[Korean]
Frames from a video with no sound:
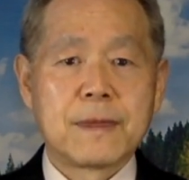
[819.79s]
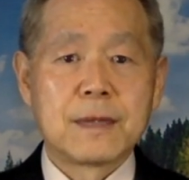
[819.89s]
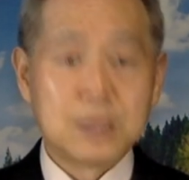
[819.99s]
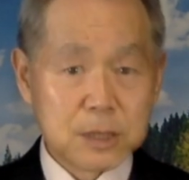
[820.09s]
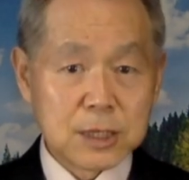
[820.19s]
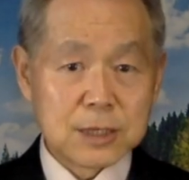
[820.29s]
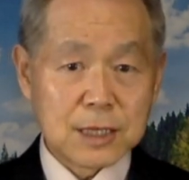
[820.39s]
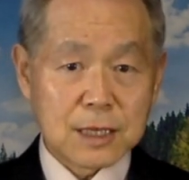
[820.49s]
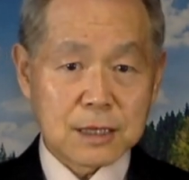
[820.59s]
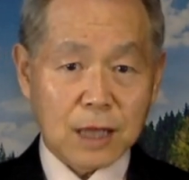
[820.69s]
이것이
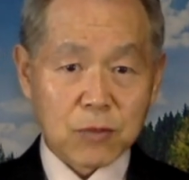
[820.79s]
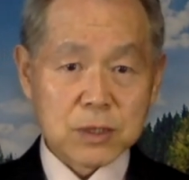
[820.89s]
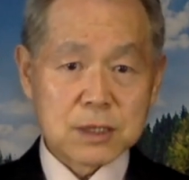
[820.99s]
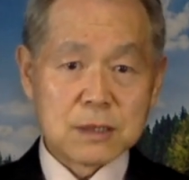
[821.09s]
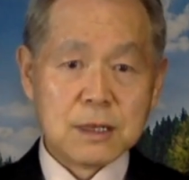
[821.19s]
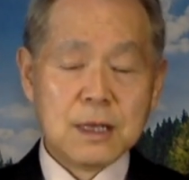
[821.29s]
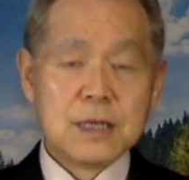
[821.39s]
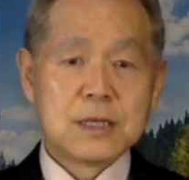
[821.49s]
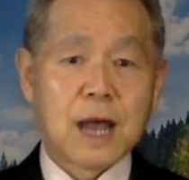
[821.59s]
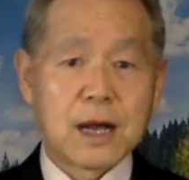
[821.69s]
이제 다윗을
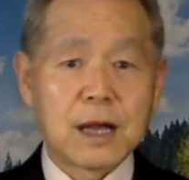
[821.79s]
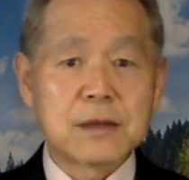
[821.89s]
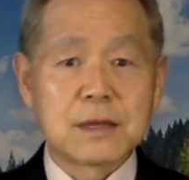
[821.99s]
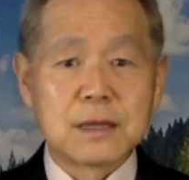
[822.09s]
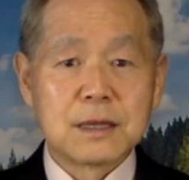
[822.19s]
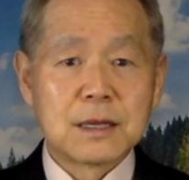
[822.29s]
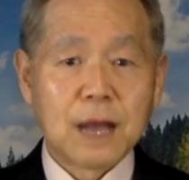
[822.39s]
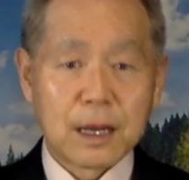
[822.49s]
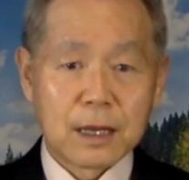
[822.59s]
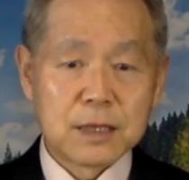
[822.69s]
향한
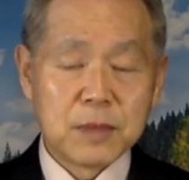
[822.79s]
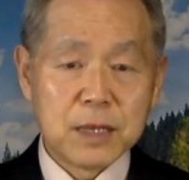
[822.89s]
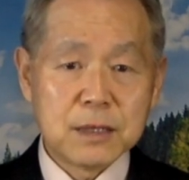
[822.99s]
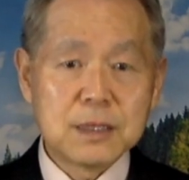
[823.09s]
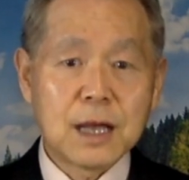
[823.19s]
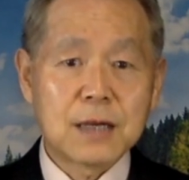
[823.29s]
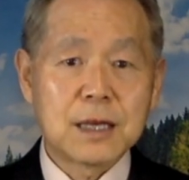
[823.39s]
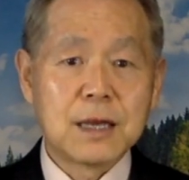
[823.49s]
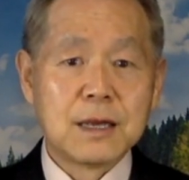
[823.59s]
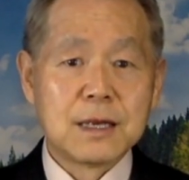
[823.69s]
하나님의
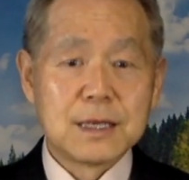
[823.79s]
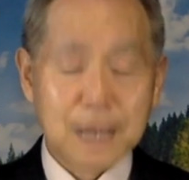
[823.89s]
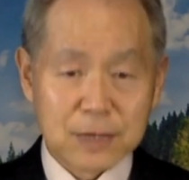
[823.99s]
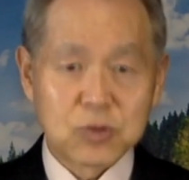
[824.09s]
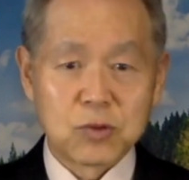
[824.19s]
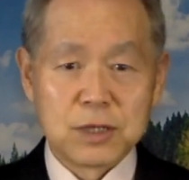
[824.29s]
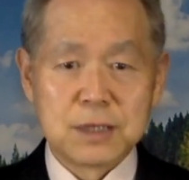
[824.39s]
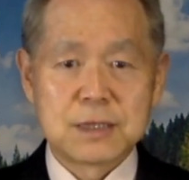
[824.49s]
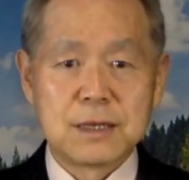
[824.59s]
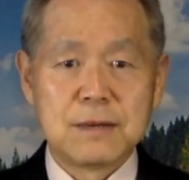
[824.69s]
언약의
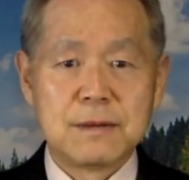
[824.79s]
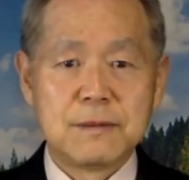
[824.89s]
약속이었어요.